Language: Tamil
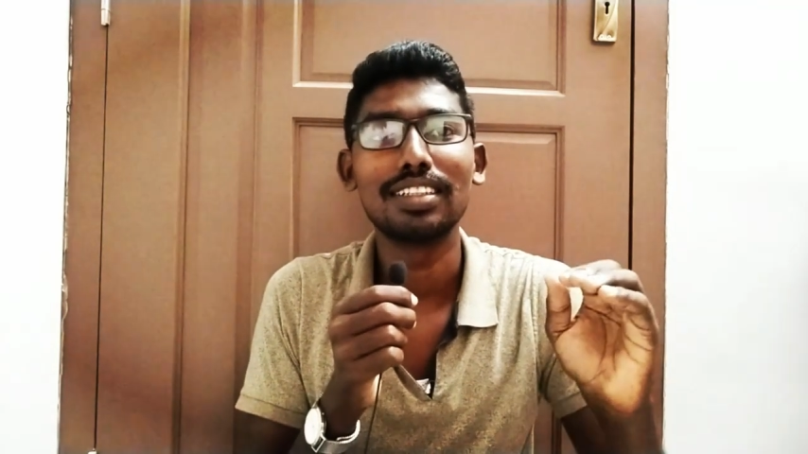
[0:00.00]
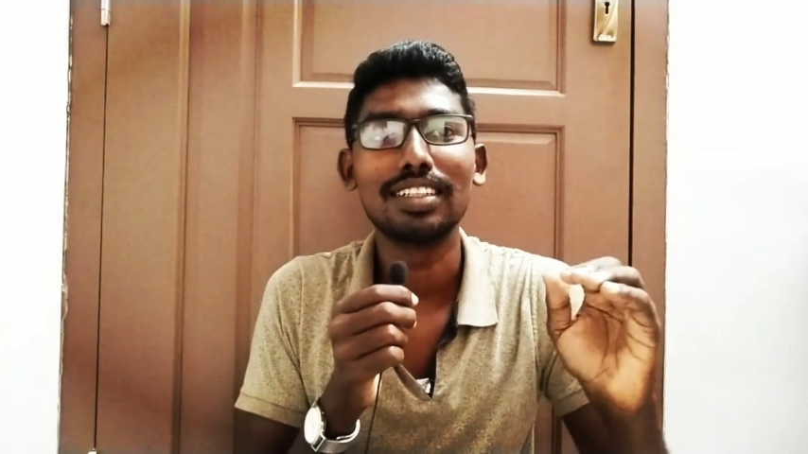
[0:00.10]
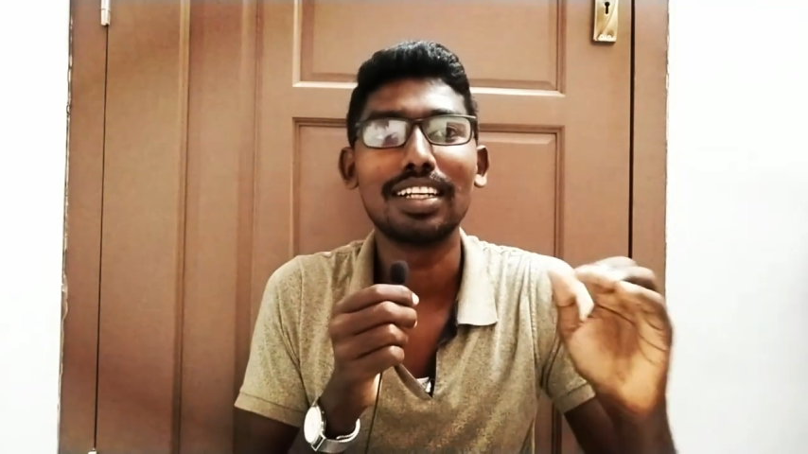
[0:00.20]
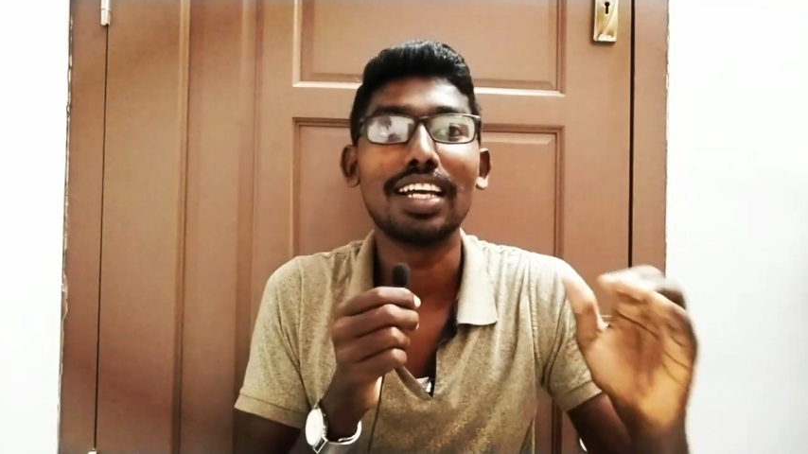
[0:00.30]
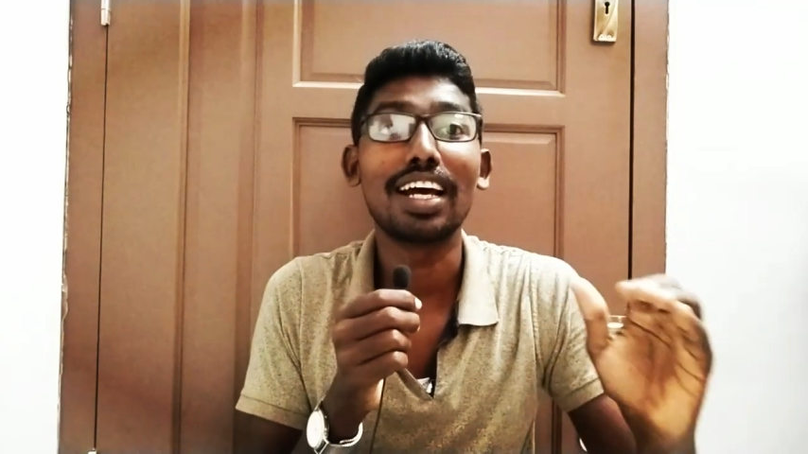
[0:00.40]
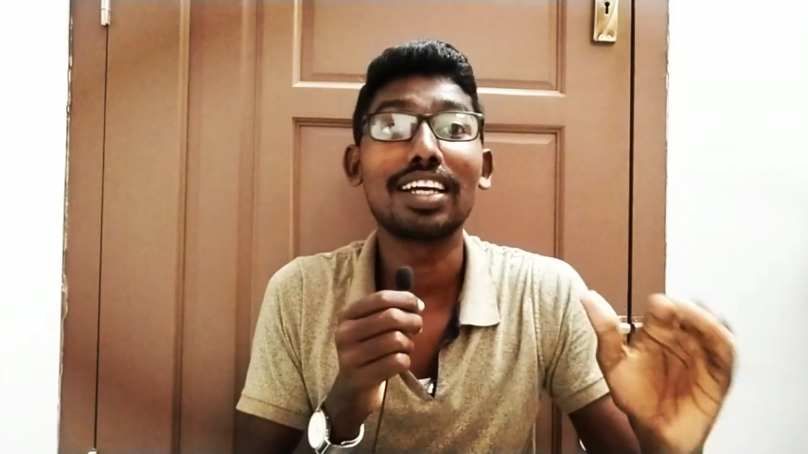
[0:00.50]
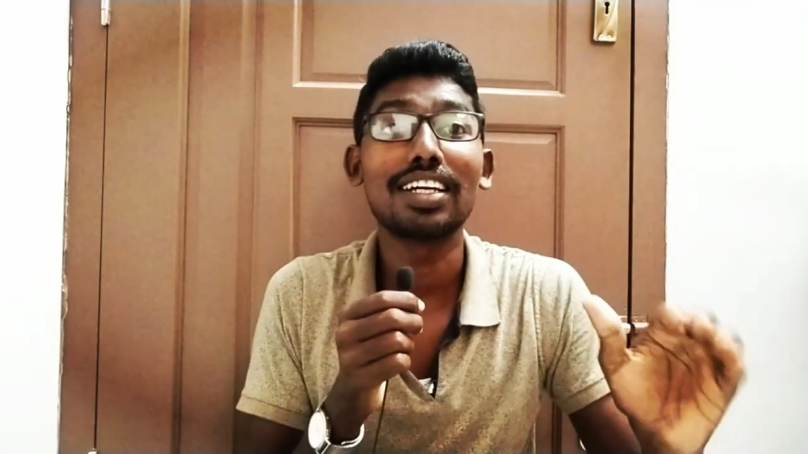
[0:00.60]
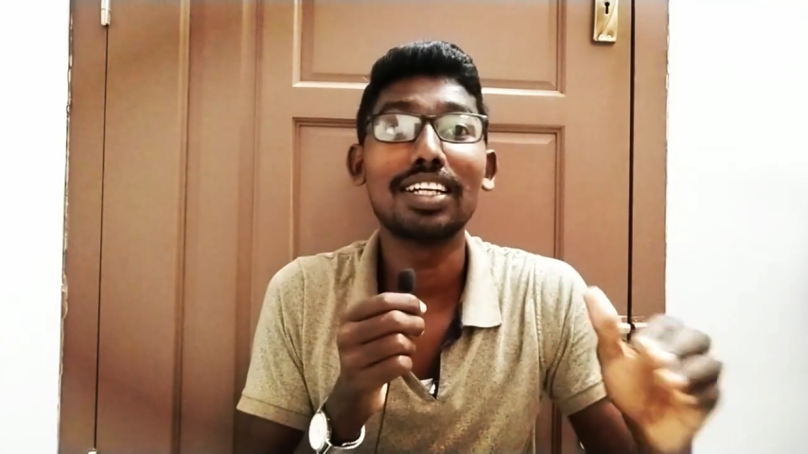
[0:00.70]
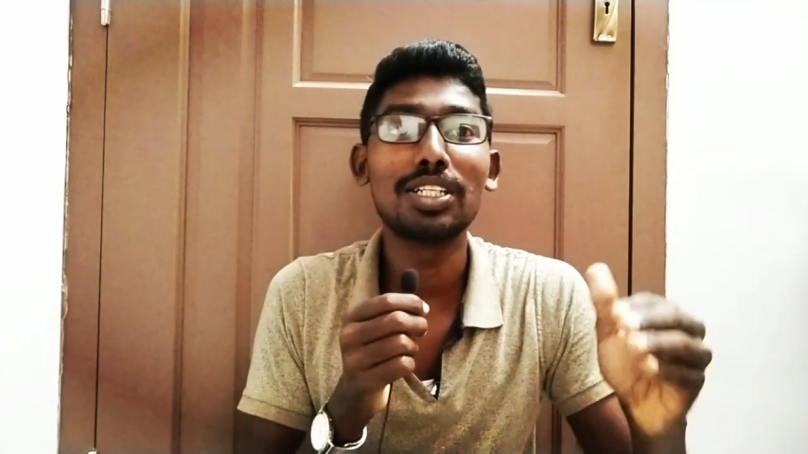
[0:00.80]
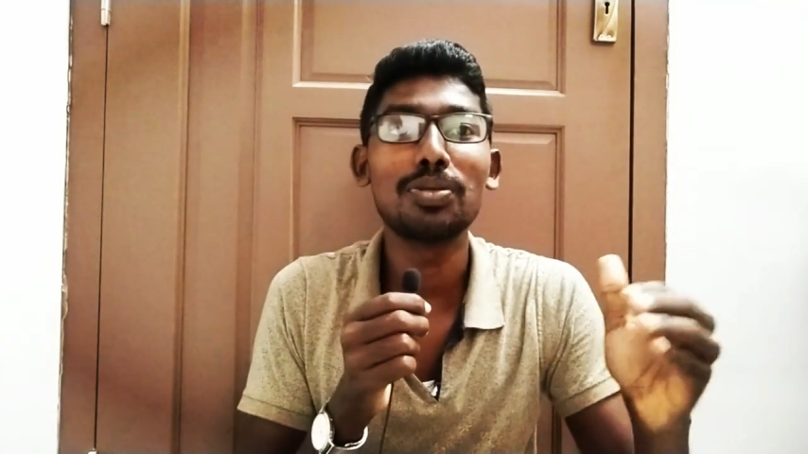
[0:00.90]
இல்லை யாரையா
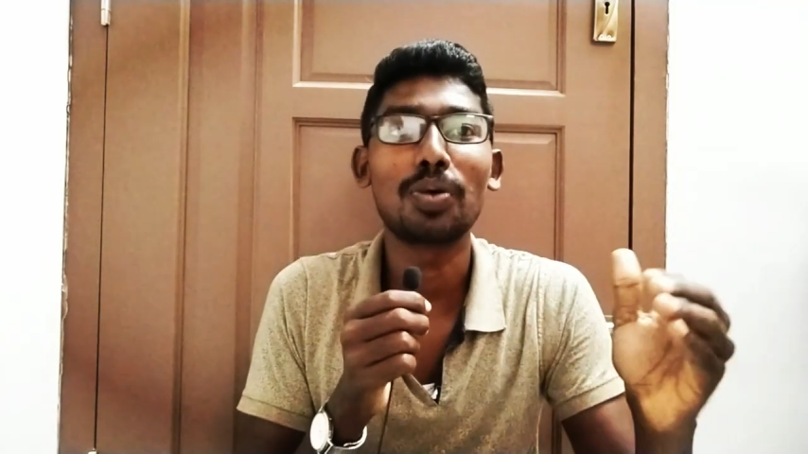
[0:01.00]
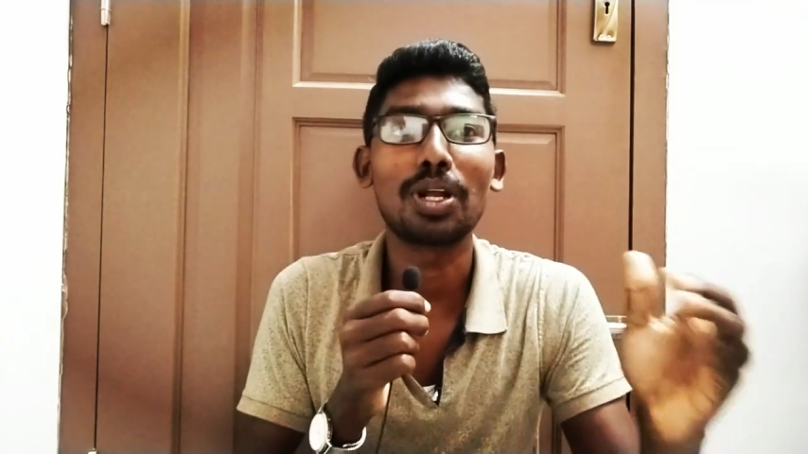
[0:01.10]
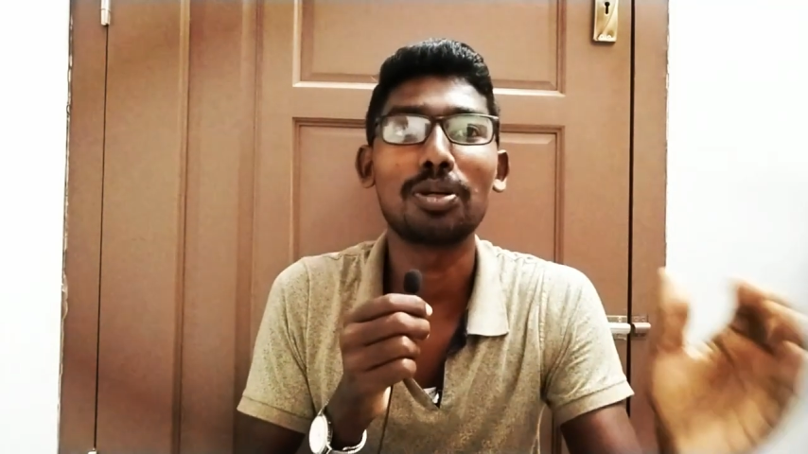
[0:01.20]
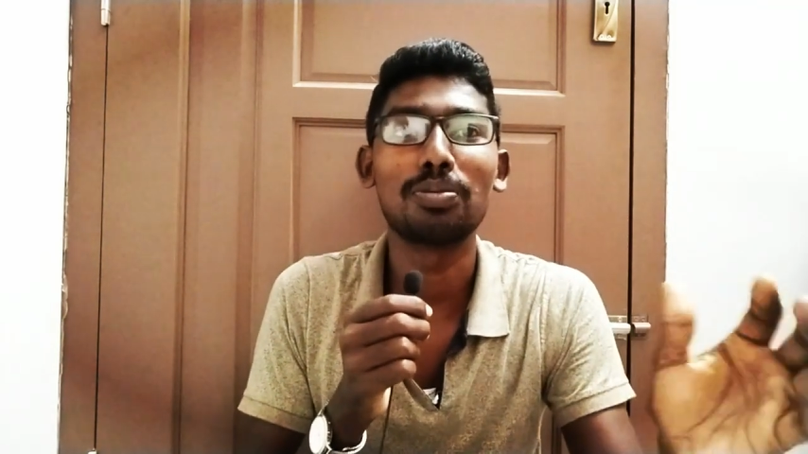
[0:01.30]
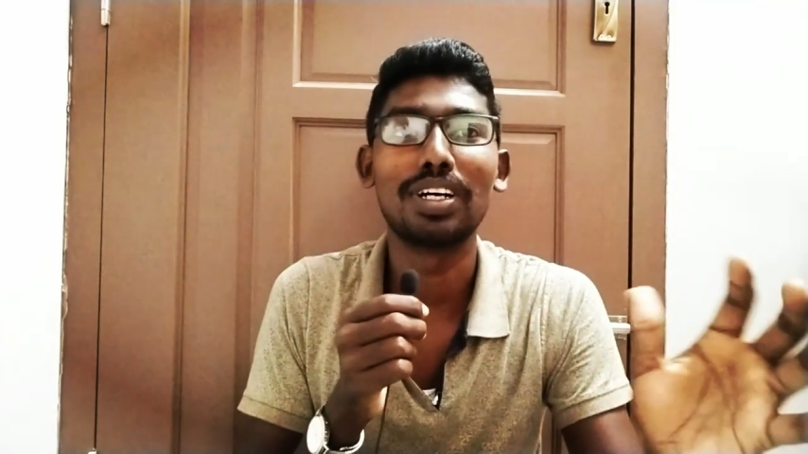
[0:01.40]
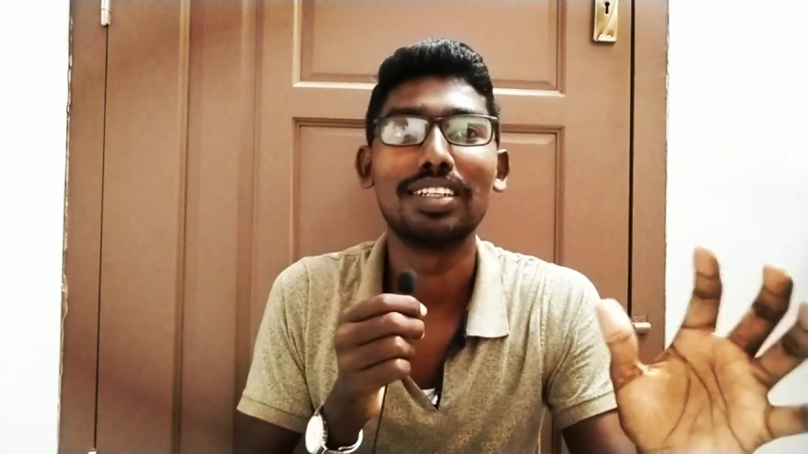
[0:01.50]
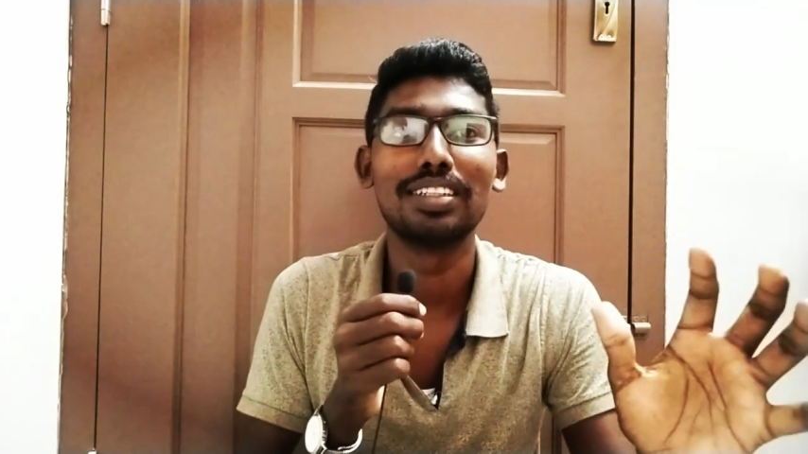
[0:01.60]
இழுத்துட்டு ஓடட்டுமா